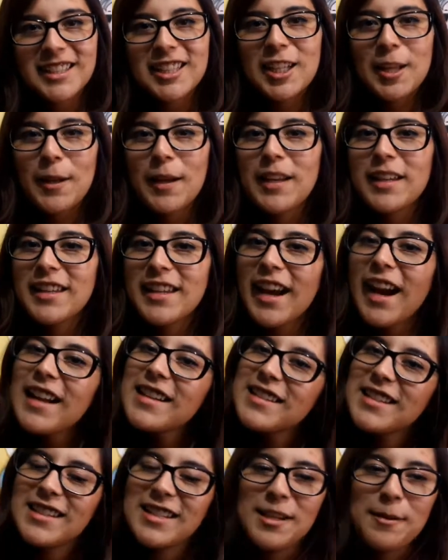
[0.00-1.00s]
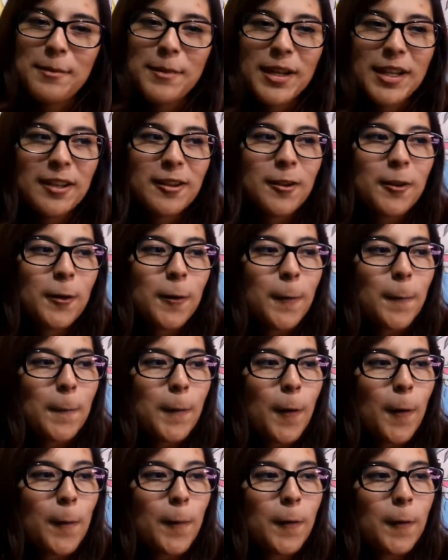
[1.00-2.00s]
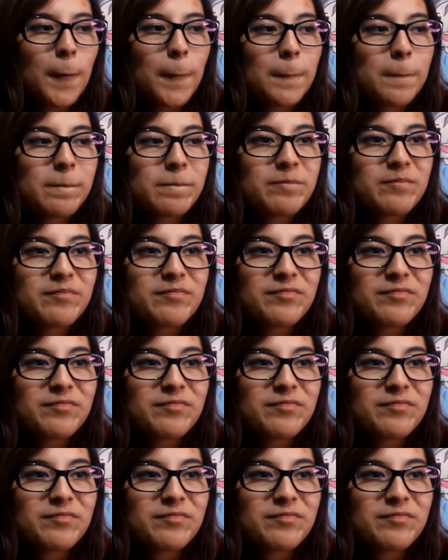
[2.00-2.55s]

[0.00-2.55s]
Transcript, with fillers: sí te llega el sentimiento, como